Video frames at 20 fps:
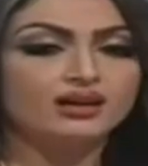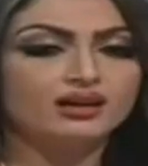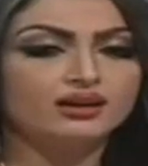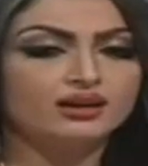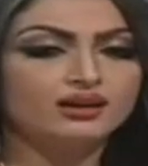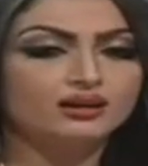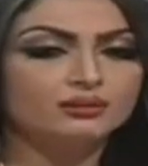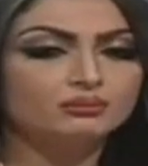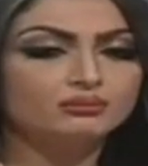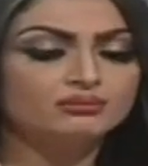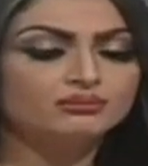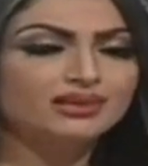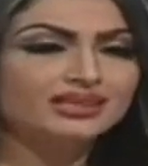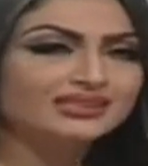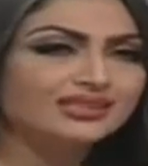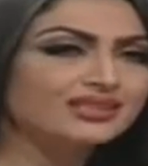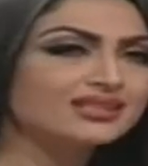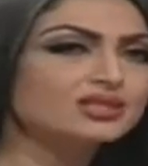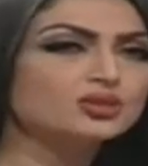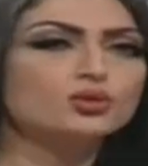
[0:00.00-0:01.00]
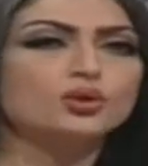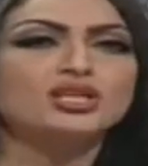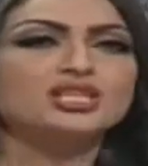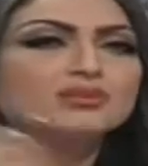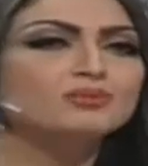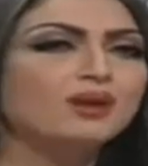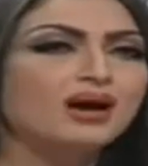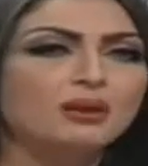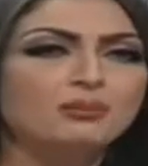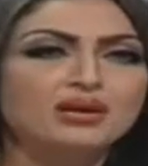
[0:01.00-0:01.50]
آه، ما درستوا
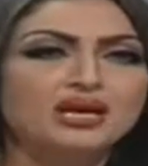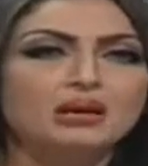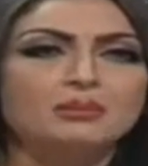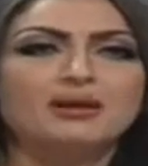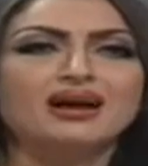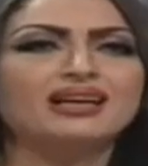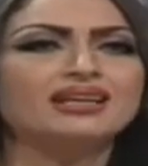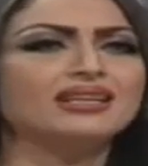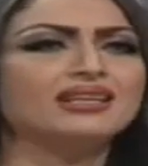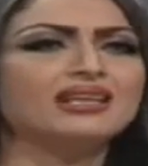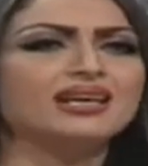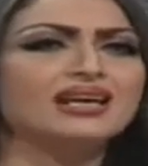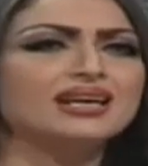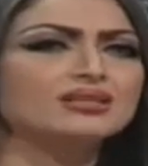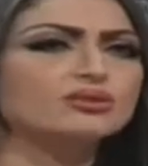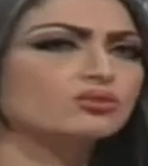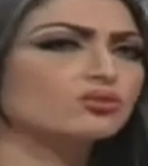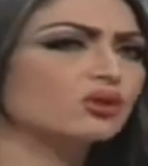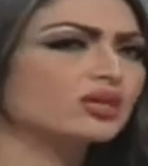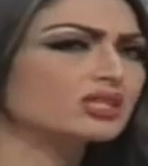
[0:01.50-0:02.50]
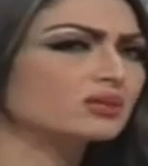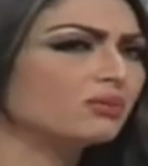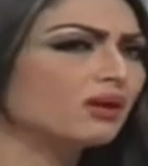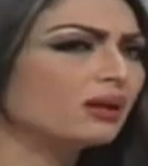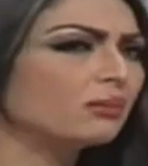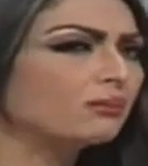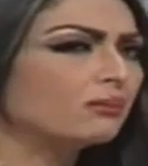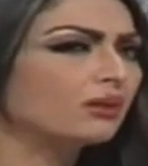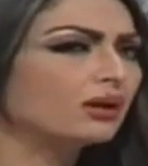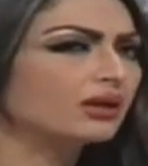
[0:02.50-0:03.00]
اسباب اهمال الناس
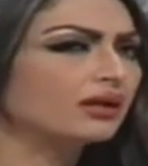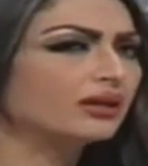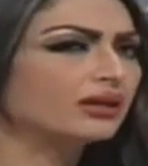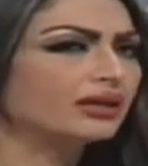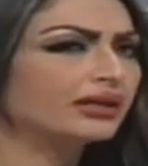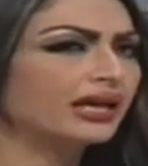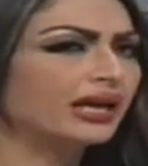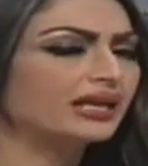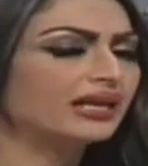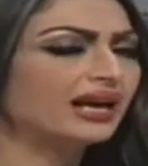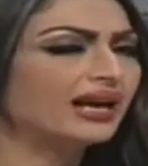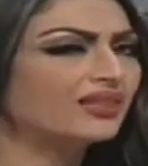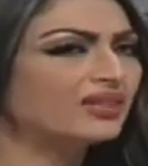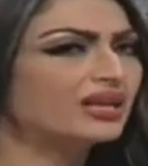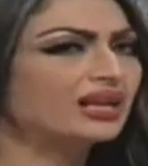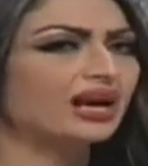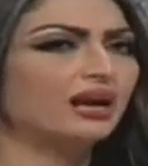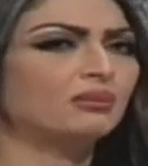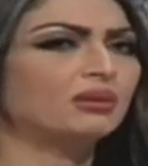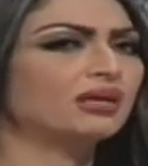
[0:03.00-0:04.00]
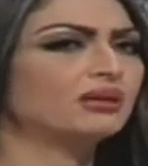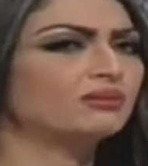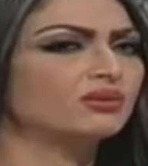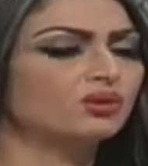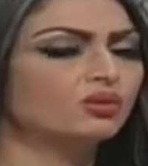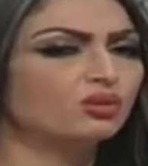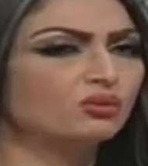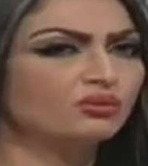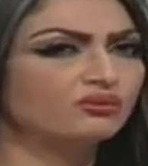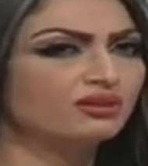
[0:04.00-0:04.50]
واسباب آه، يعني هذه الاعمال اللي
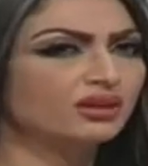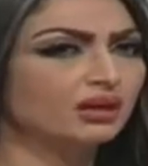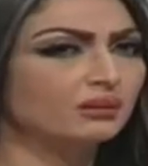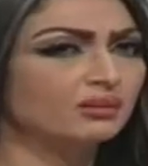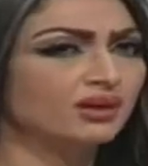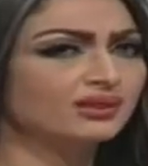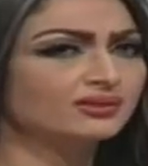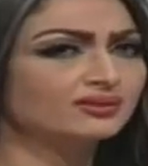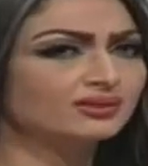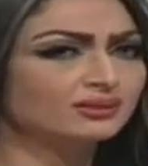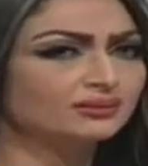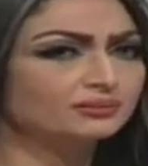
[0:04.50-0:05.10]
بيقوموا فيها البعض